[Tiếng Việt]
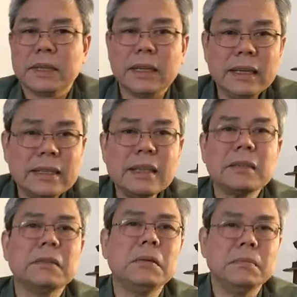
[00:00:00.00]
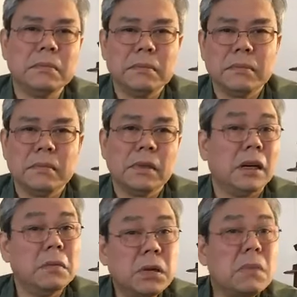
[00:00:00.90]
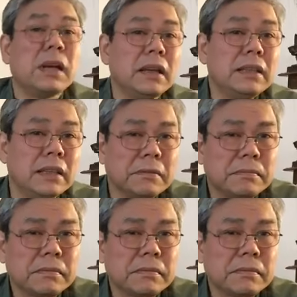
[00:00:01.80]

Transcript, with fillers: Ký trước Thùng, ông Thùng là cái gì?